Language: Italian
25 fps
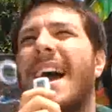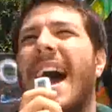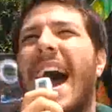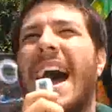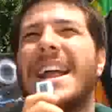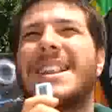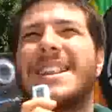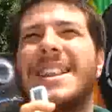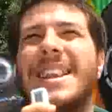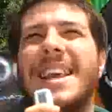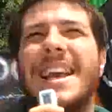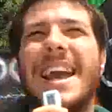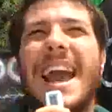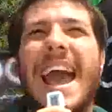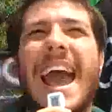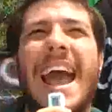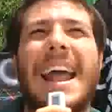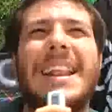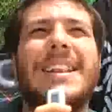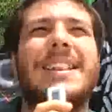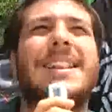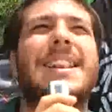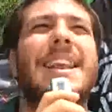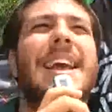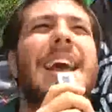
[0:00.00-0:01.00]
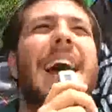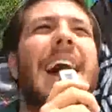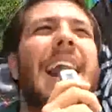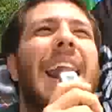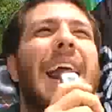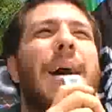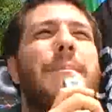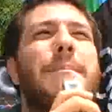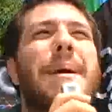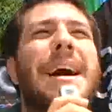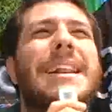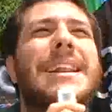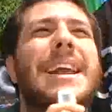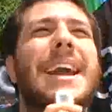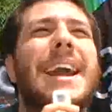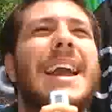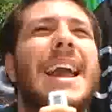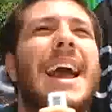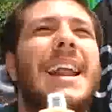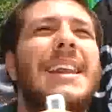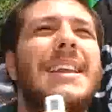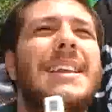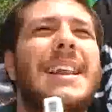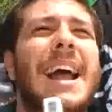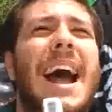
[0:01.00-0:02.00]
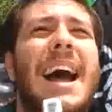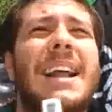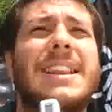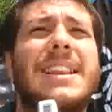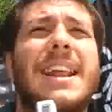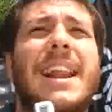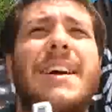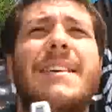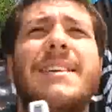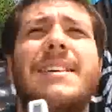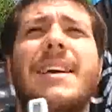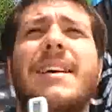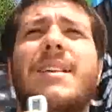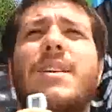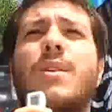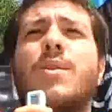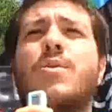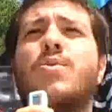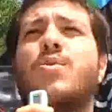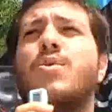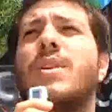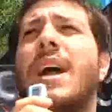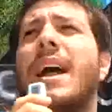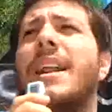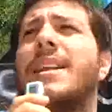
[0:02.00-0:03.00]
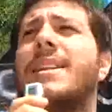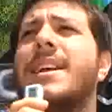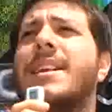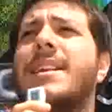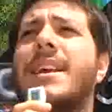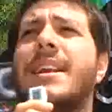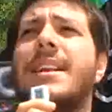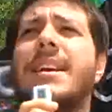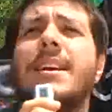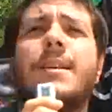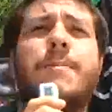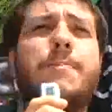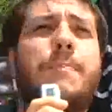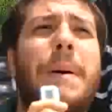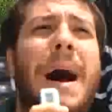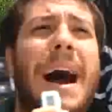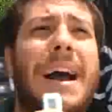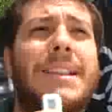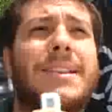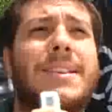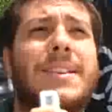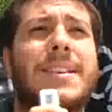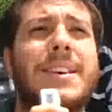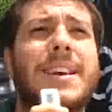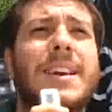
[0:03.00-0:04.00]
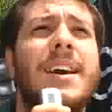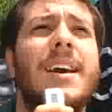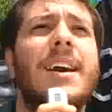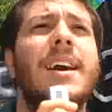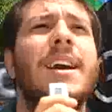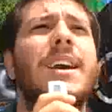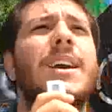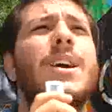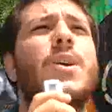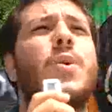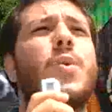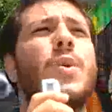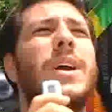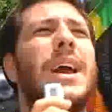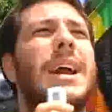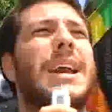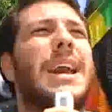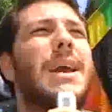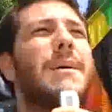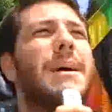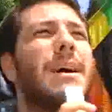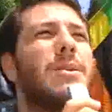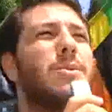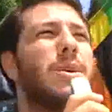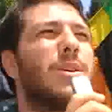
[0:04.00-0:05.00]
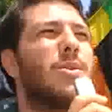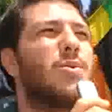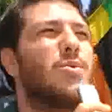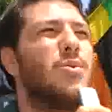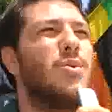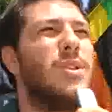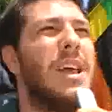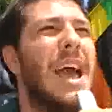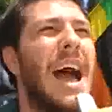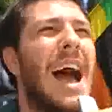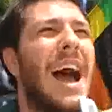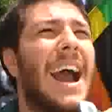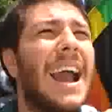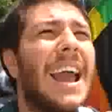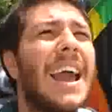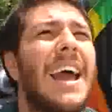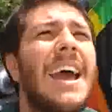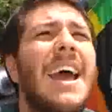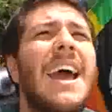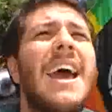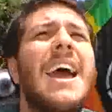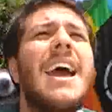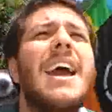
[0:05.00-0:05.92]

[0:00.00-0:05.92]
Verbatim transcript: attinente alla materialità della vita dello studente degli spazi in cui è chiamato a studiare,